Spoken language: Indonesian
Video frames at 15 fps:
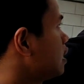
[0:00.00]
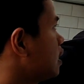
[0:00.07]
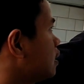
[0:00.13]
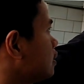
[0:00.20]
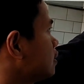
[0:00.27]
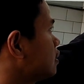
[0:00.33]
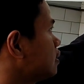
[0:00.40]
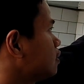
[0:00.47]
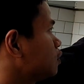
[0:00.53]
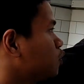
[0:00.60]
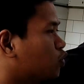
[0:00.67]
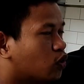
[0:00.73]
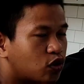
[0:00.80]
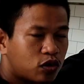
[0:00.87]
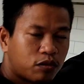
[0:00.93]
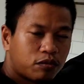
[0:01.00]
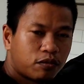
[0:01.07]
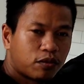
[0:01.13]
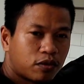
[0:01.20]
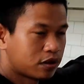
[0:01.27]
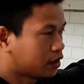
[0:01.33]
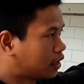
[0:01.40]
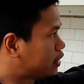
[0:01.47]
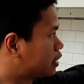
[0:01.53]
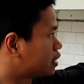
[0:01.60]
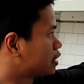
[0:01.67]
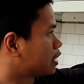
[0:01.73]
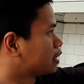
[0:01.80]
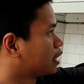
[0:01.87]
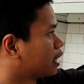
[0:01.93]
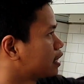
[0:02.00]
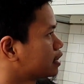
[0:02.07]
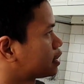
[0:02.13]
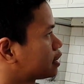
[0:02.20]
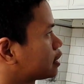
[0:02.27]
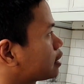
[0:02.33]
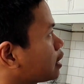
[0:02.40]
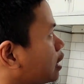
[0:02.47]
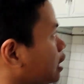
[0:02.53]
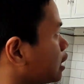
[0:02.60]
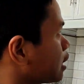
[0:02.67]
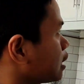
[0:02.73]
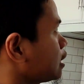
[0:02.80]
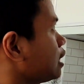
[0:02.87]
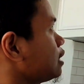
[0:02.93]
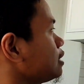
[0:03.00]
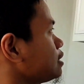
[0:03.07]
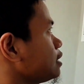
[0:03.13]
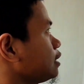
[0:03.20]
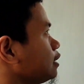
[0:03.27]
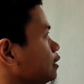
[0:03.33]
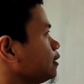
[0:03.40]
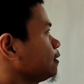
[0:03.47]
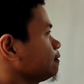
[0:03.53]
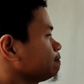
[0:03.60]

yang untuk kitchen set ya guys Nah, dan di sini